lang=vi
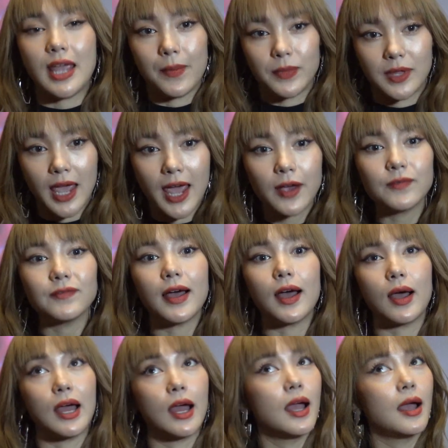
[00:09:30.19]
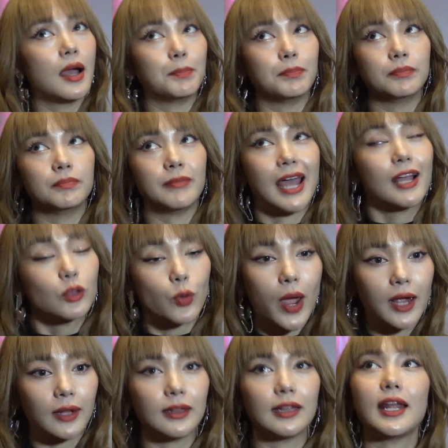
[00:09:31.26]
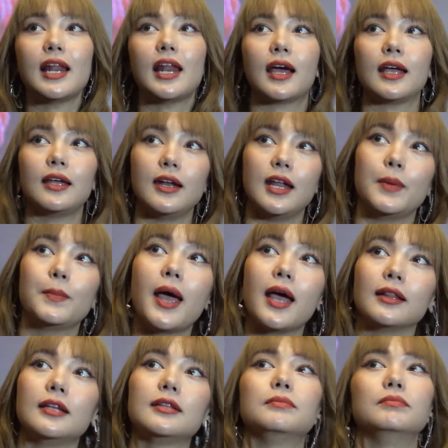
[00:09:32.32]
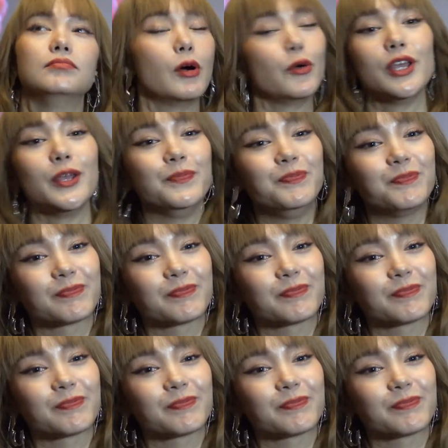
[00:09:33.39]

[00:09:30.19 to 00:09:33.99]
nhàm chán và um, an toàn đây là cái thời điểm mà hàng thích mạo hiểm